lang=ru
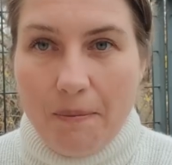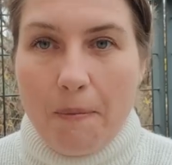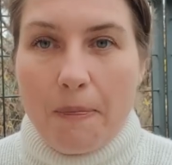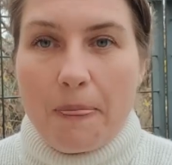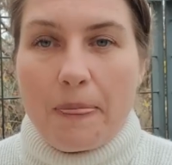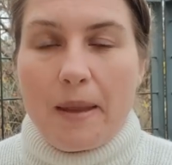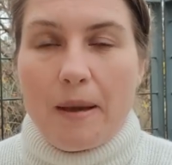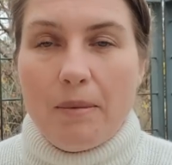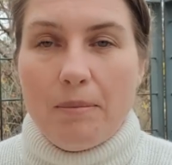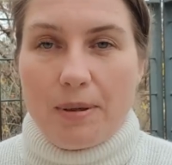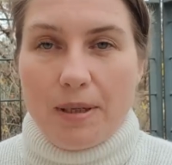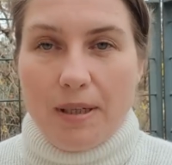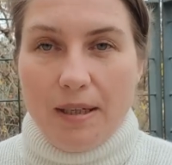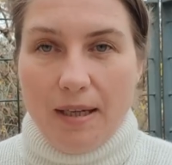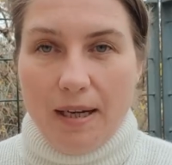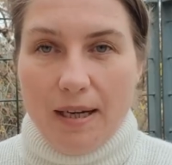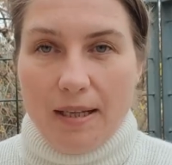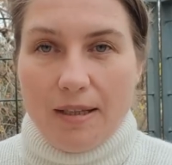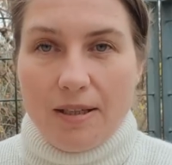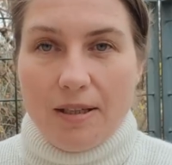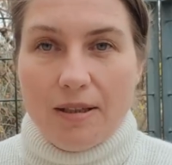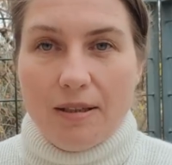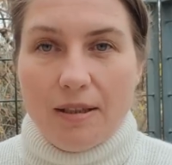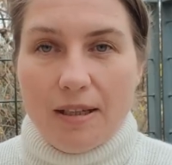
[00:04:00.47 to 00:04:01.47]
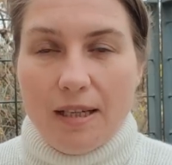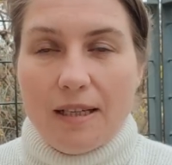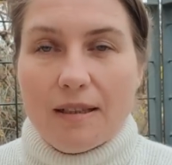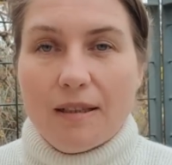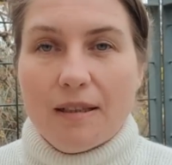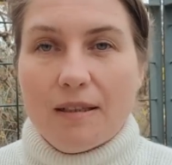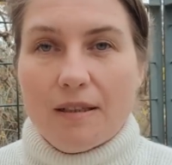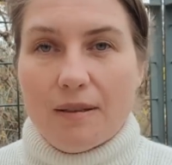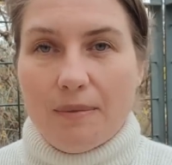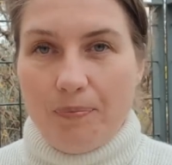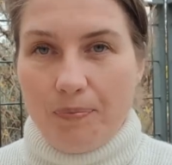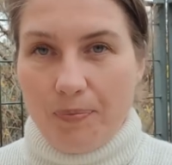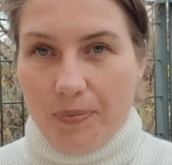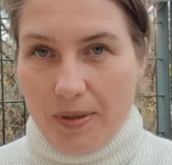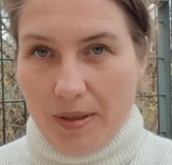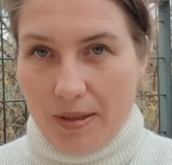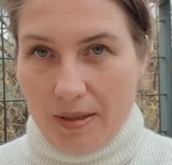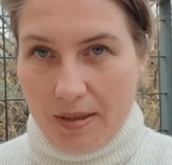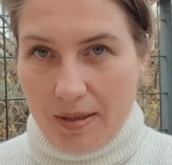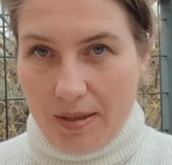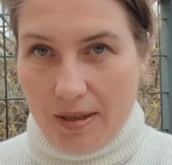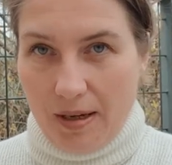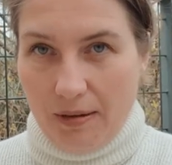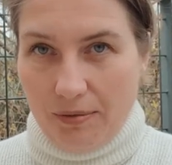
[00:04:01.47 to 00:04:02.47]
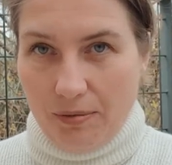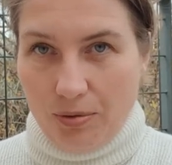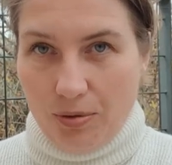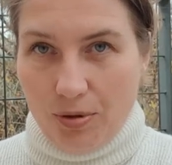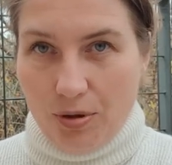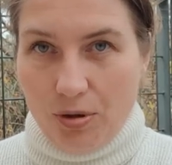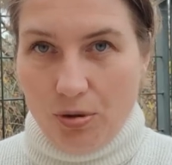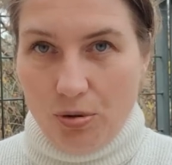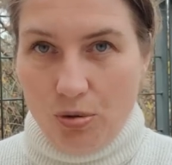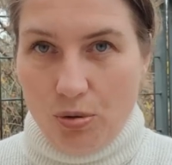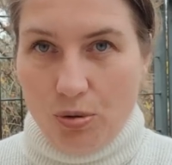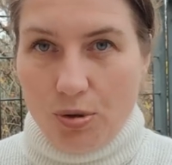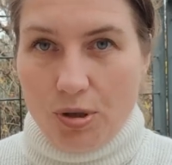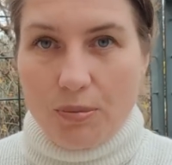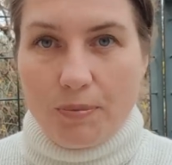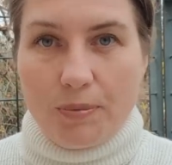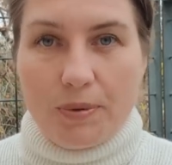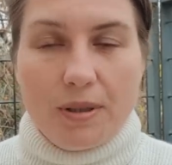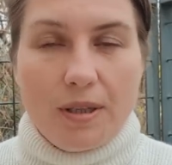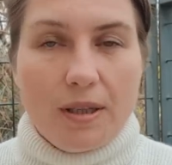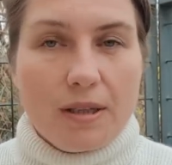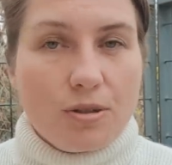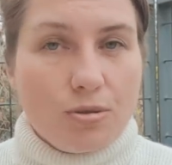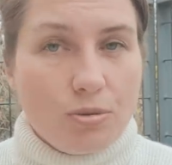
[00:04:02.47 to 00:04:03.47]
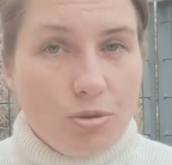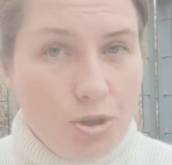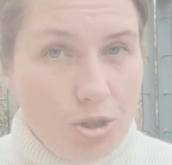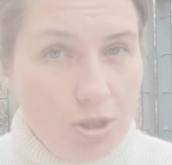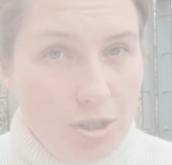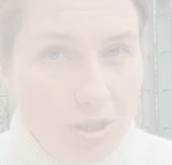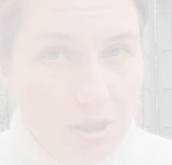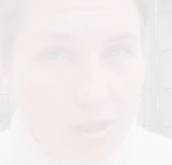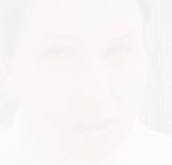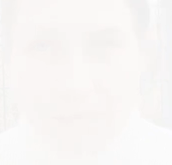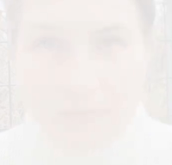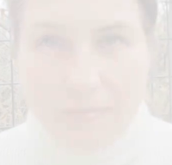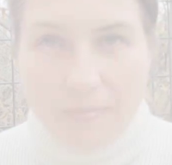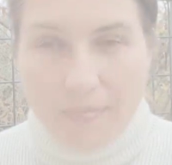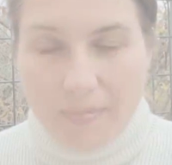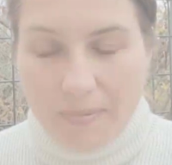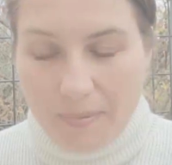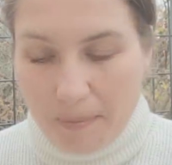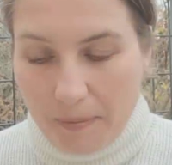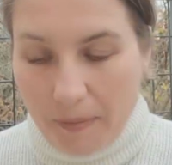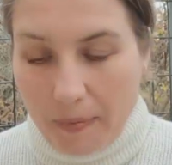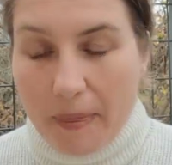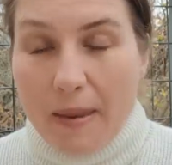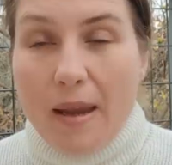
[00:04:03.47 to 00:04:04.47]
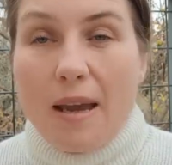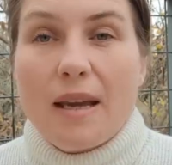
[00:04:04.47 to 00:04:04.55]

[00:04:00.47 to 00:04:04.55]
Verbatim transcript: – проходил этот э, разговор Господа с учениками.